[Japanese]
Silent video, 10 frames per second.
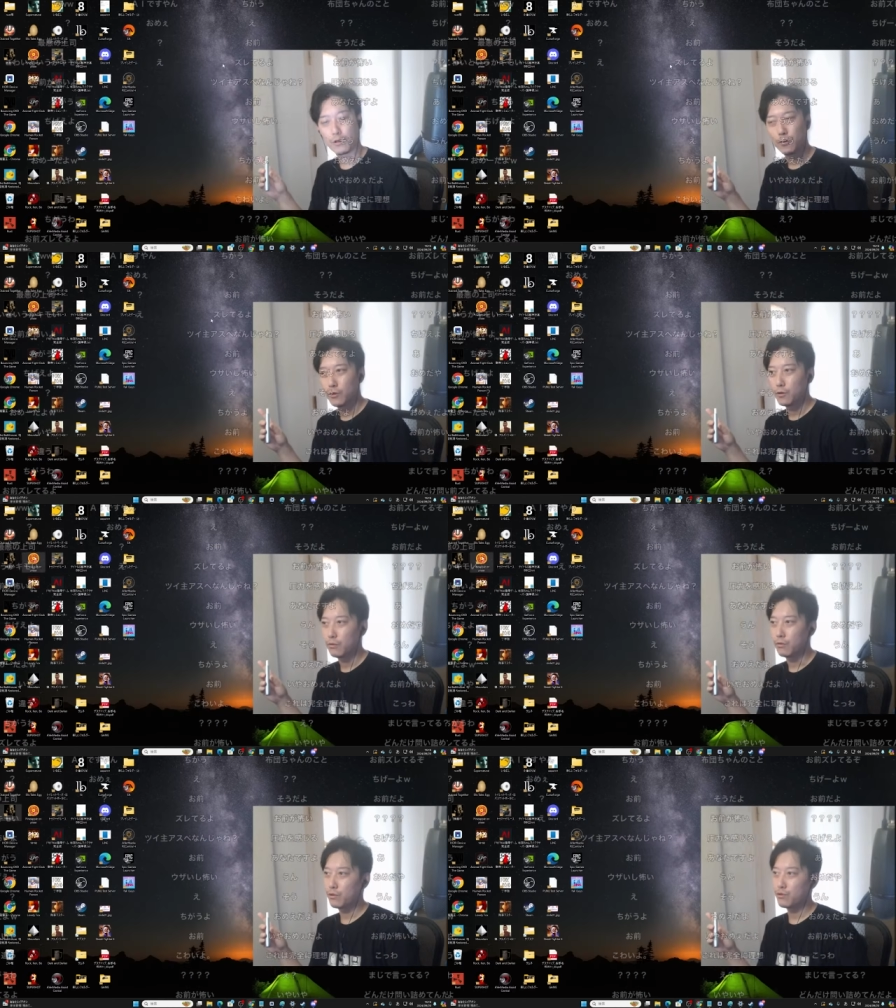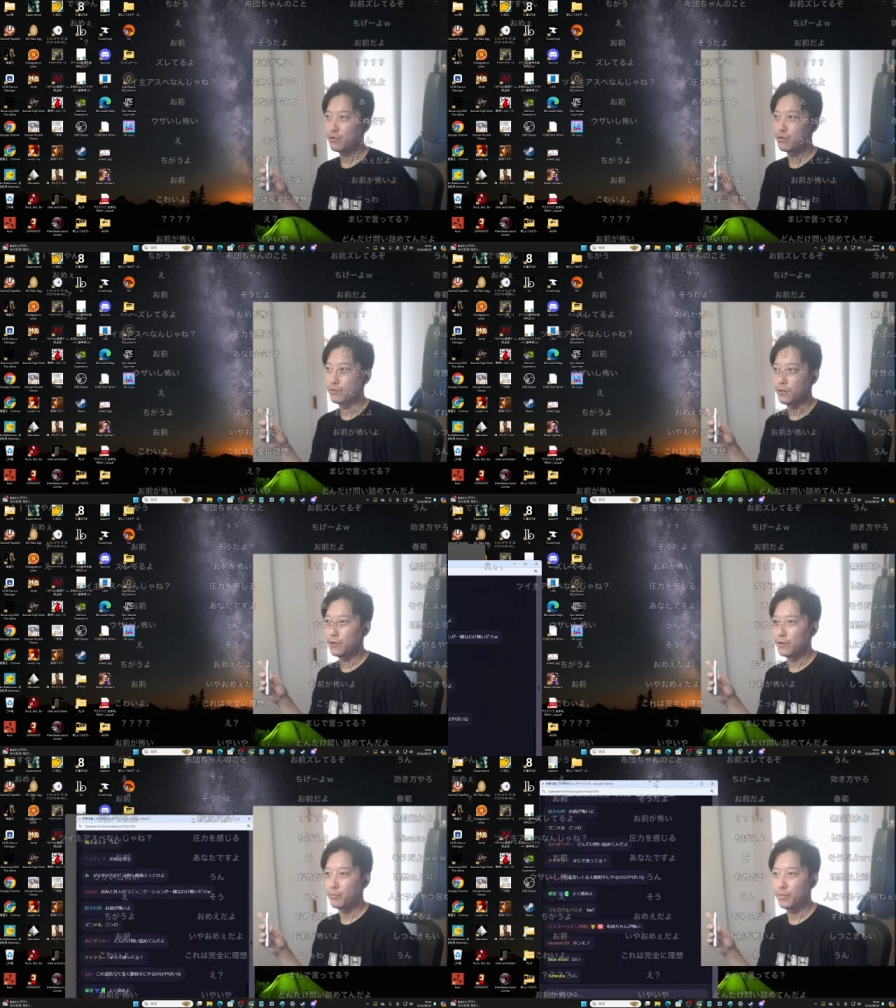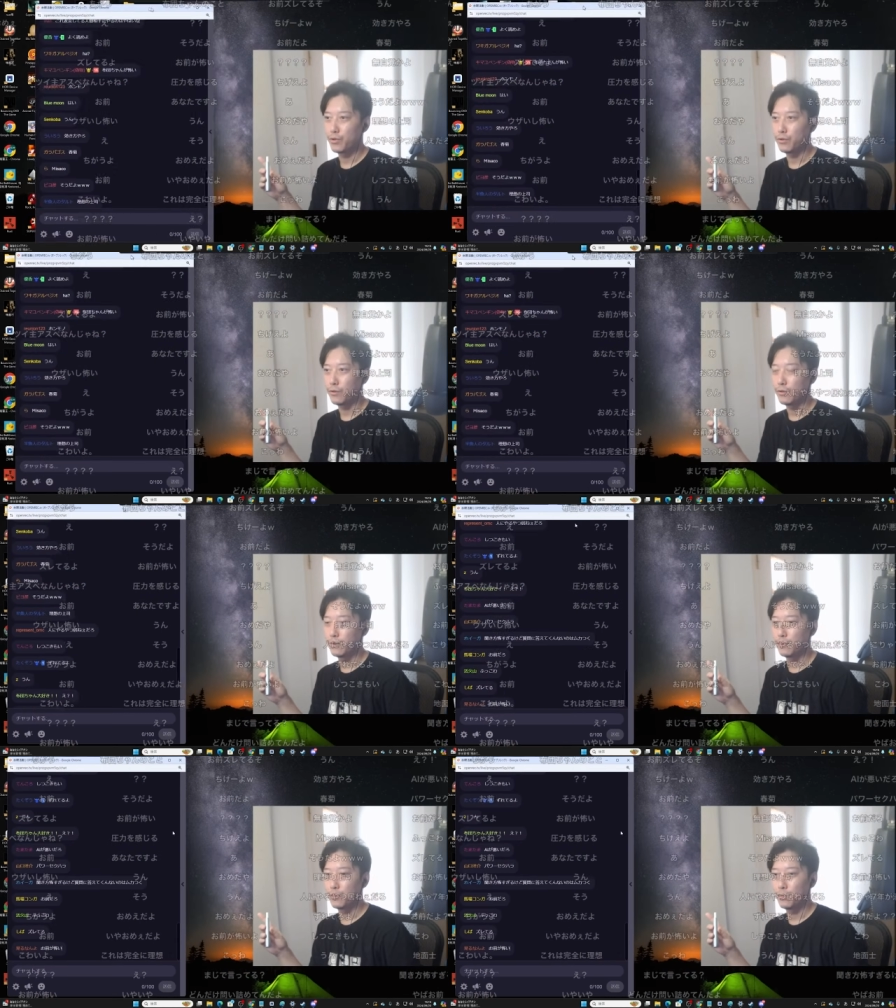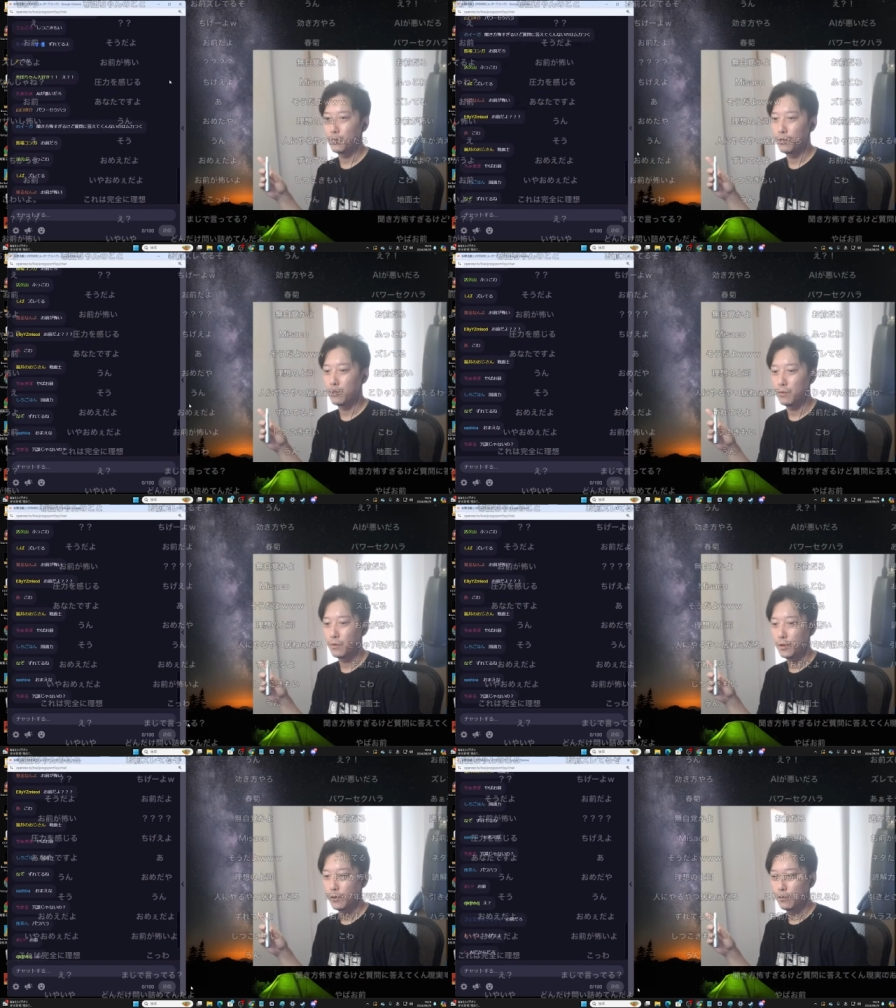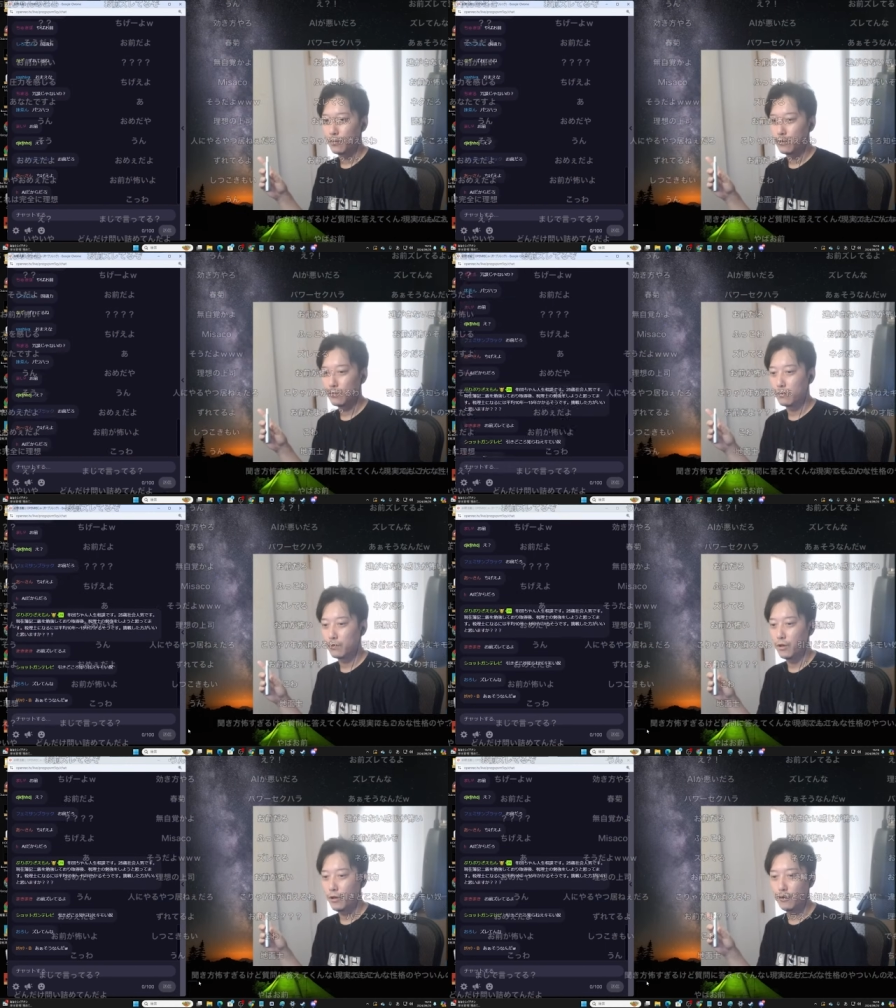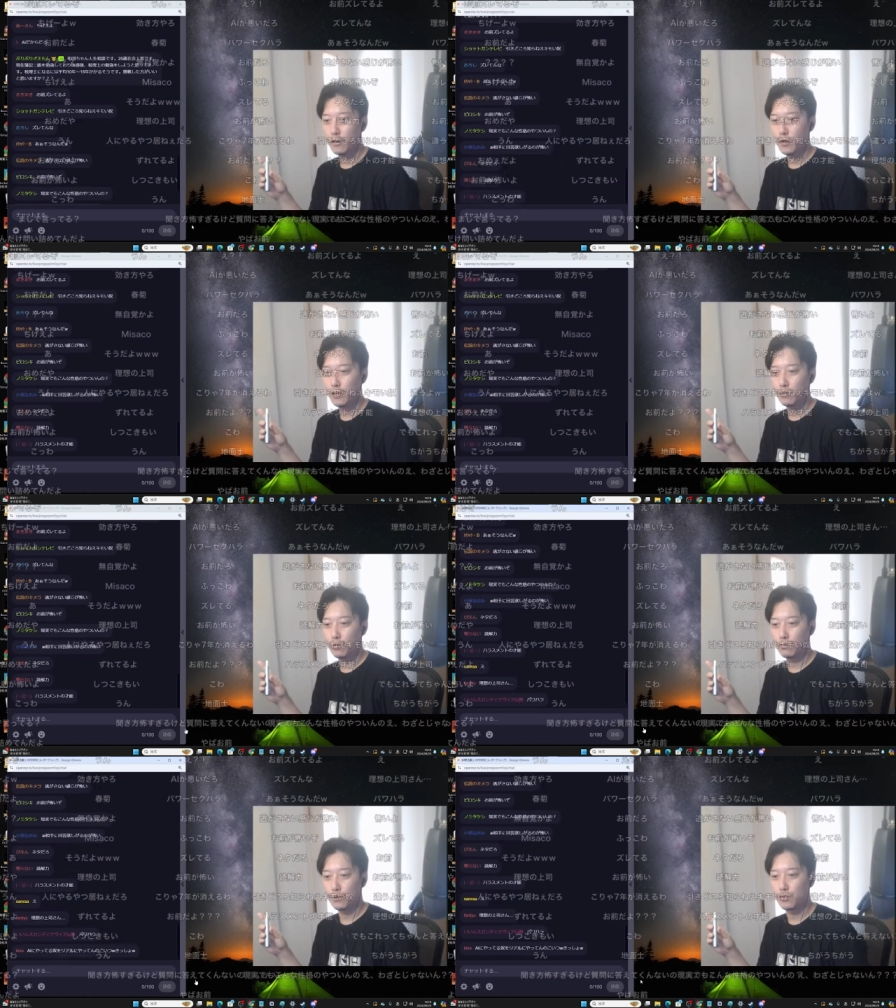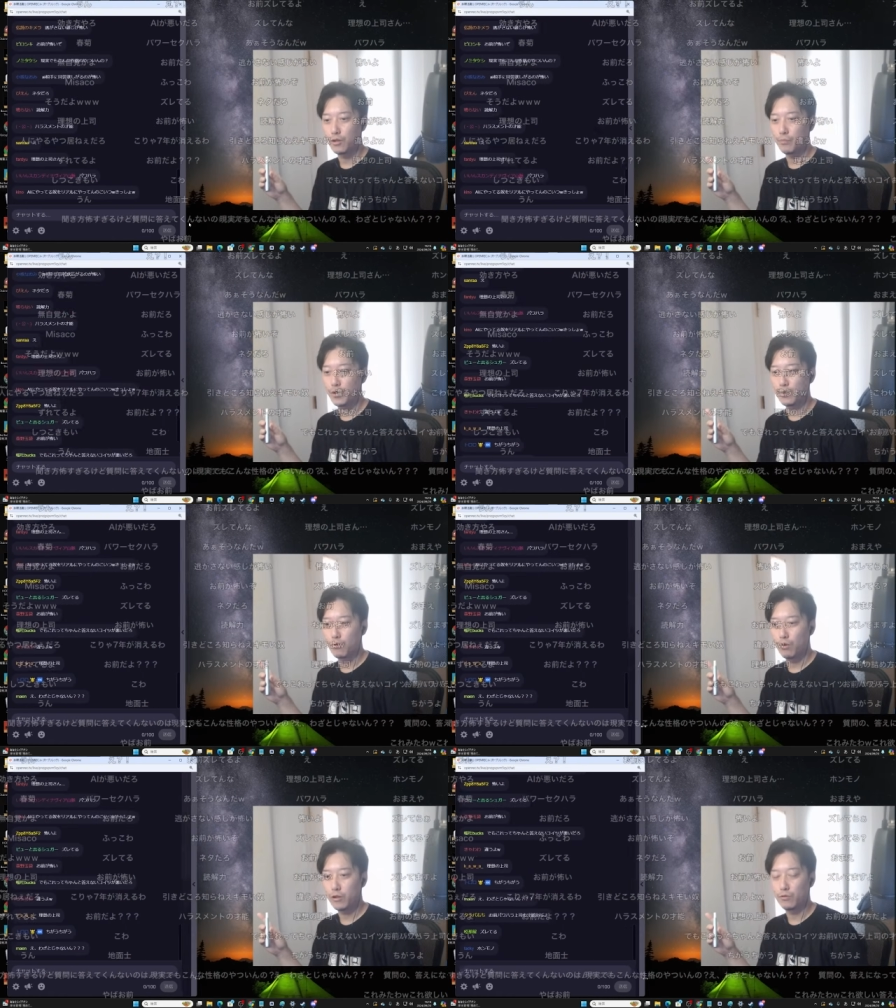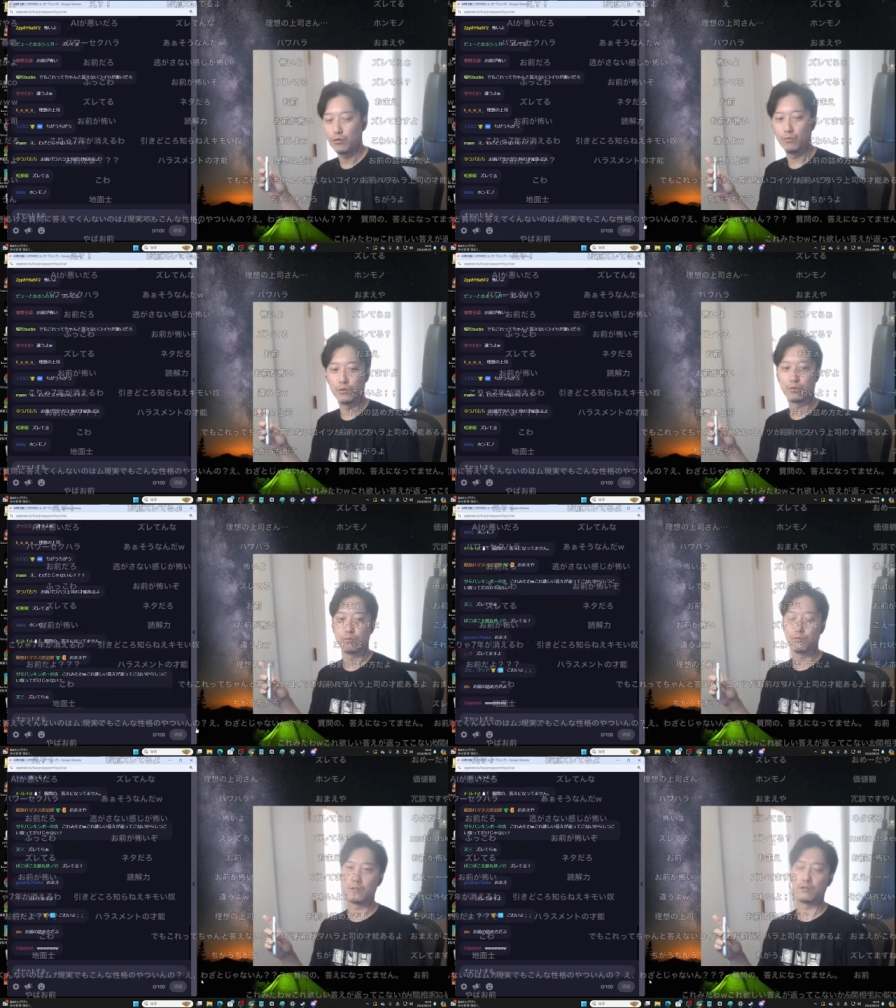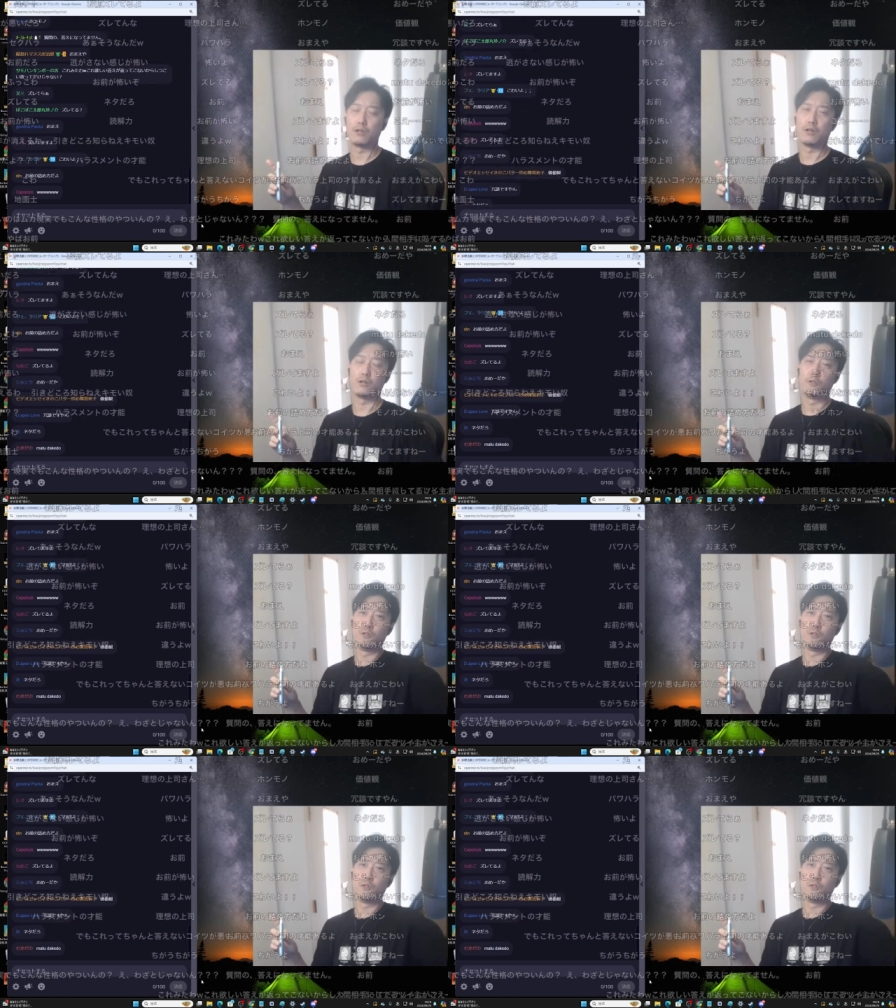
あれっすね、やっぱり、あのー、AI ごときでやっぱり怖いって思う、そのなんか、